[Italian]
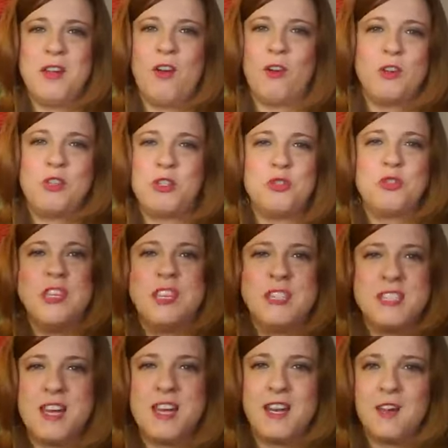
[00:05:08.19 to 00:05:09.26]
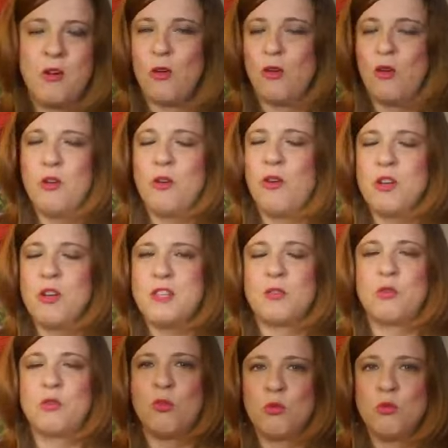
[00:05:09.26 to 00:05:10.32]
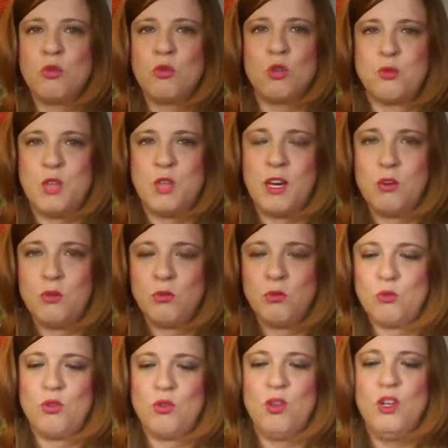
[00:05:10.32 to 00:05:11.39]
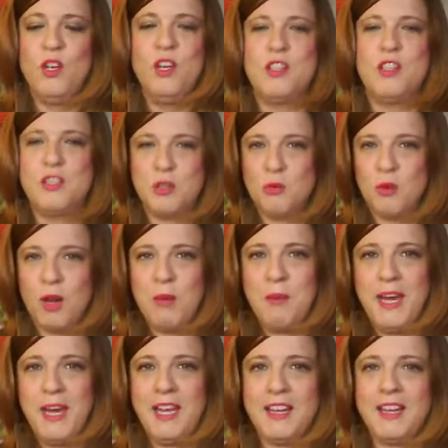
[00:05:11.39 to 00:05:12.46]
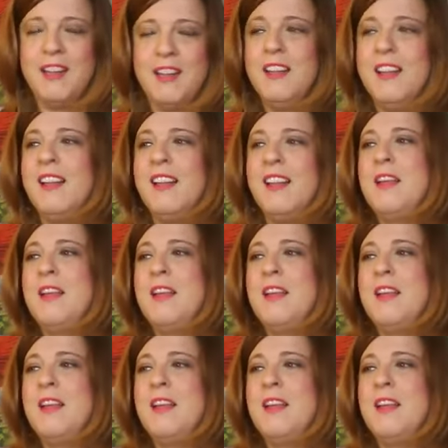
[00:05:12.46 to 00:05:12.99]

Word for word: ho deciso di iniziare, ho, ho iniziato il russo, a studiare il russo, sicuramente.